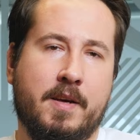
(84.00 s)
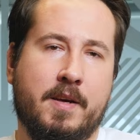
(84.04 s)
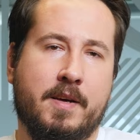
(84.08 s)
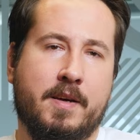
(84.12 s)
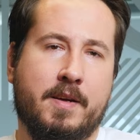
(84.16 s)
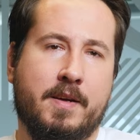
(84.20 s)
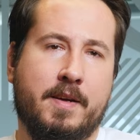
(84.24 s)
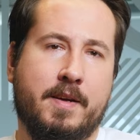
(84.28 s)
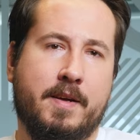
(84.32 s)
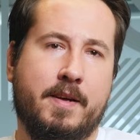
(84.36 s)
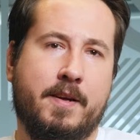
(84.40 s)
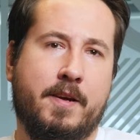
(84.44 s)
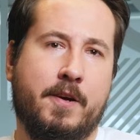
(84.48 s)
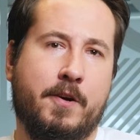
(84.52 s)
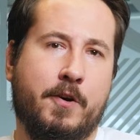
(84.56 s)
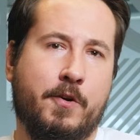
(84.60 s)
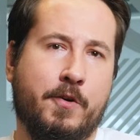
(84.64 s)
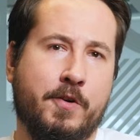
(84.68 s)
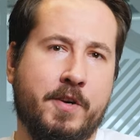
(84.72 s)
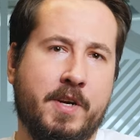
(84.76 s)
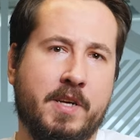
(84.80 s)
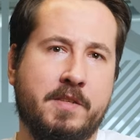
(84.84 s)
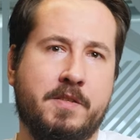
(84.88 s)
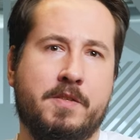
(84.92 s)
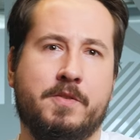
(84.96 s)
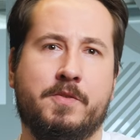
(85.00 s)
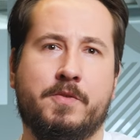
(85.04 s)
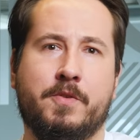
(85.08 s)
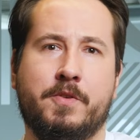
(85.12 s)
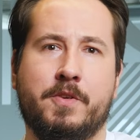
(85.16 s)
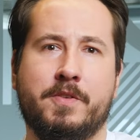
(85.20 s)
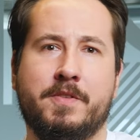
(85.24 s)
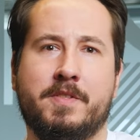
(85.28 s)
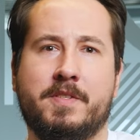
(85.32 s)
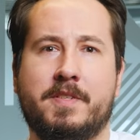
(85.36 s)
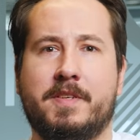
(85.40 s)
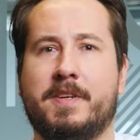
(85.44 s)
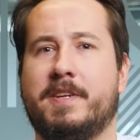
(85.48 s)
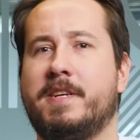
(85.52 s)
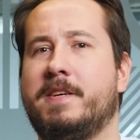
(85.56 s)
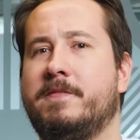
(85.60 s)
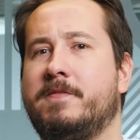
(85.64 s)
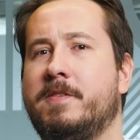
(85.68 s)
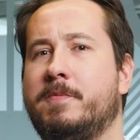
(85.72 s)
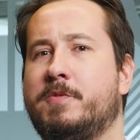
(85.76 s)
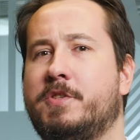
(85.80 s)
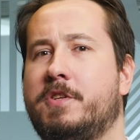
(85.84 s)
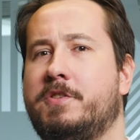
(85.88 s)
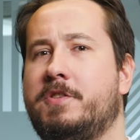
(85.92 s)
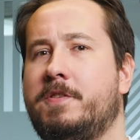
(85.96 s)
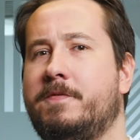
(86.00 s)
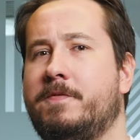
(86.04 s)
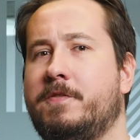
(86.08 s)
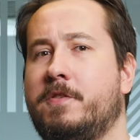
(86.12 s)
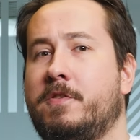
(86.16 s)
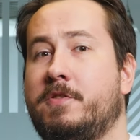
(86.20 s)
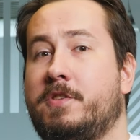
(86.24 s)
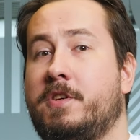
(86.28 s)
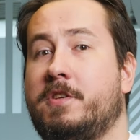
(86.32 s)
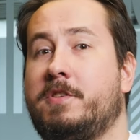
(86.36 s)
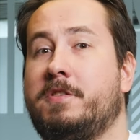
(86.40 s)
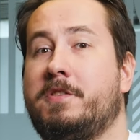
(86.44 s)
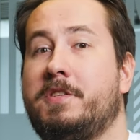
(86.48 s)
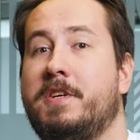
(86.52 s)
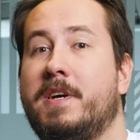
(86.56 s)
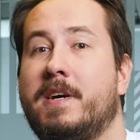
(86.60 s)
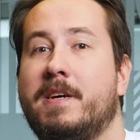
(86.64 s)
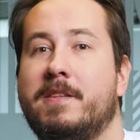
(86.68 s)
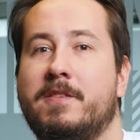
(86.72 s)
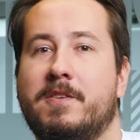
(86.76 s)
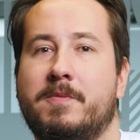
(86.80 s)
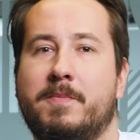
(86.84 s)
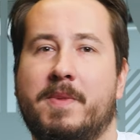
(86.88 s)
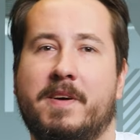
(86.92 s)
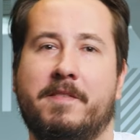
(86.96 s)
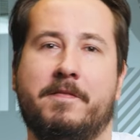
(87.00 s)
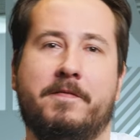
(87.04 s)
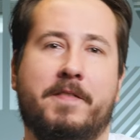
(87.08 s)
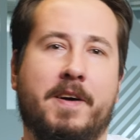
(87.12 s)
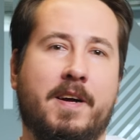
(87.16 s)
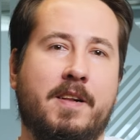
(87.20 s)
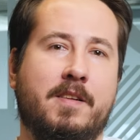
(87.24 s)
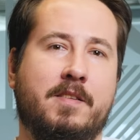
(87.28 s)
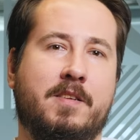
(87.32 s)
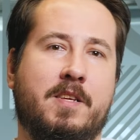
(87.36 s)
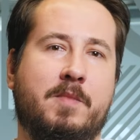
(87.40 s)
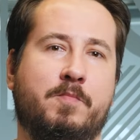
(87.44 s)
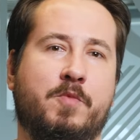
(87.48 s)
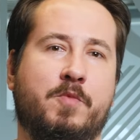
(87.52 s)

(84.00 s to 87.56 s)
e, organizując zrywy przeciwko chrześcijanom, a walki